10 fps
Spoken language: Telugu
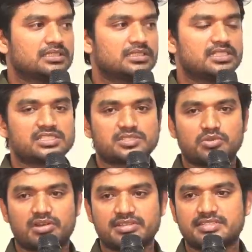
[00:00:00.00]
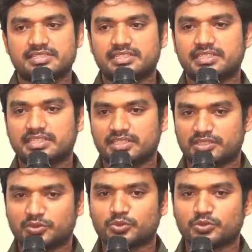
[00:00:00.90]
ఈ స్మార్ట్ సిటీ
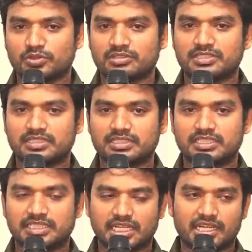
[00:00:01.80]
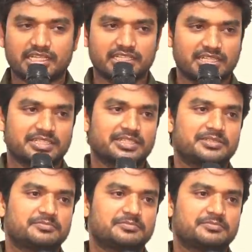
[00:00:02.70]
ఏదైతే ఉందో ఈ కాకినాడ